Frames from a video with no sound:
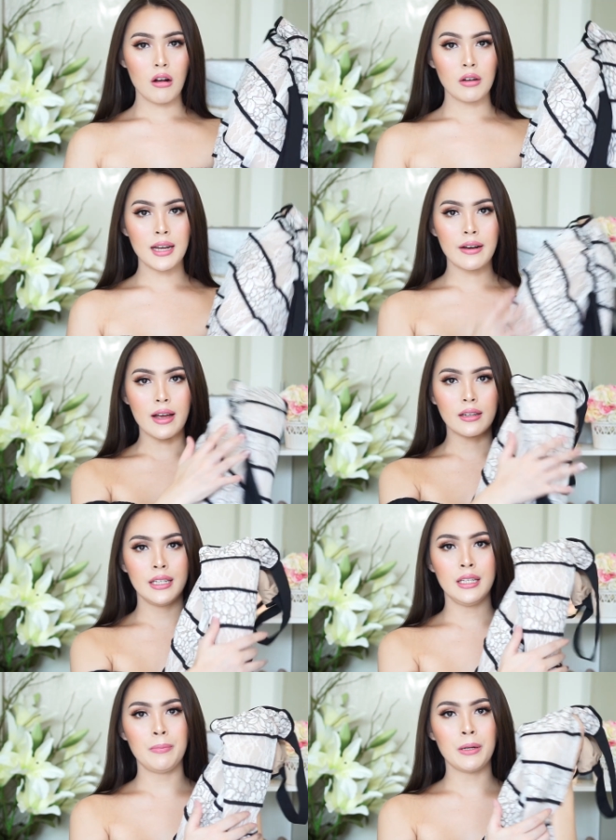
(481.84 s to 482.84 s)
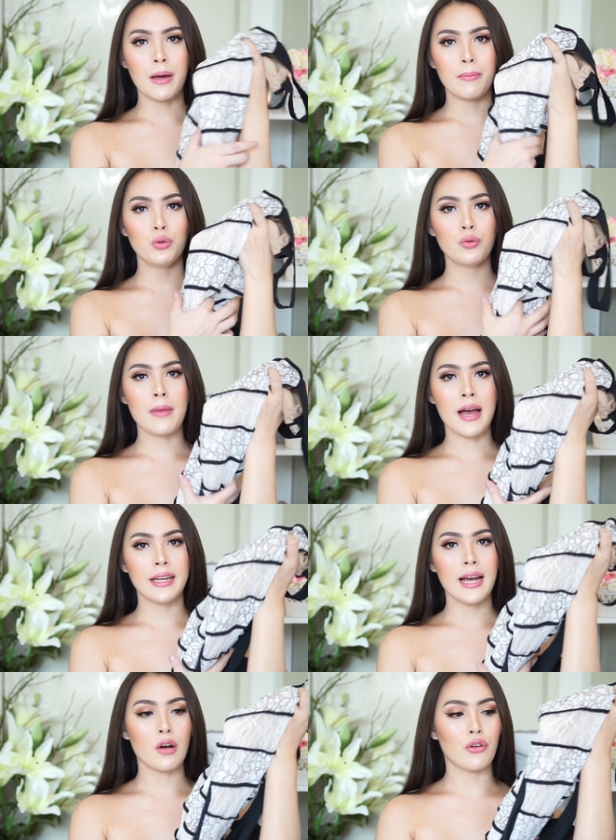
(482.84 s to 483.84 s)
ก็น่ารักดีเป็นแบบลูกไม้
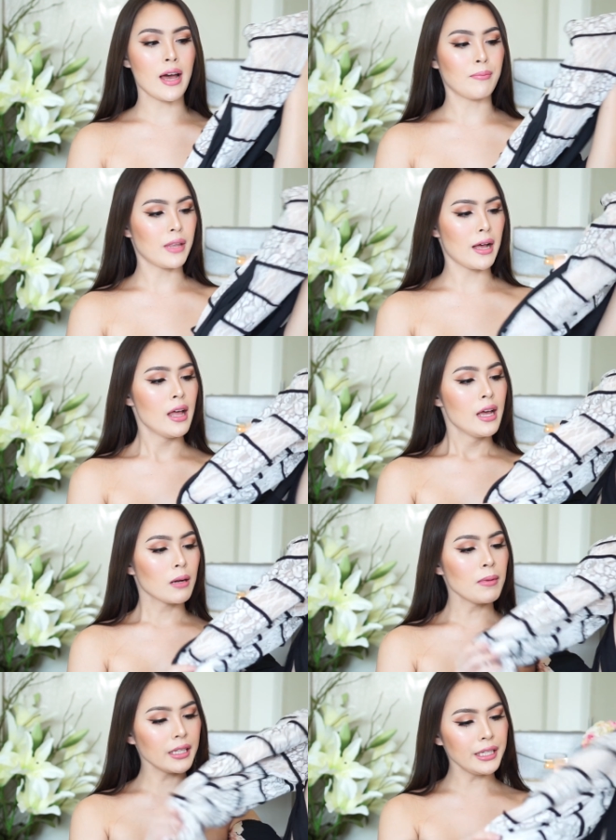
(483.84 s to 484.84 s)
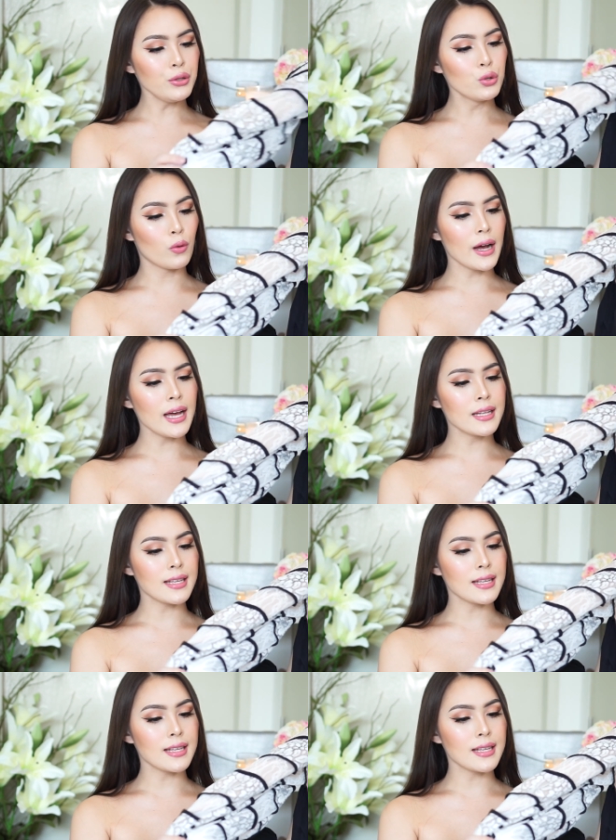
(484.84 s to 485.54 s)
ขาวดำค่ะกำลังคิดอยู่ว่า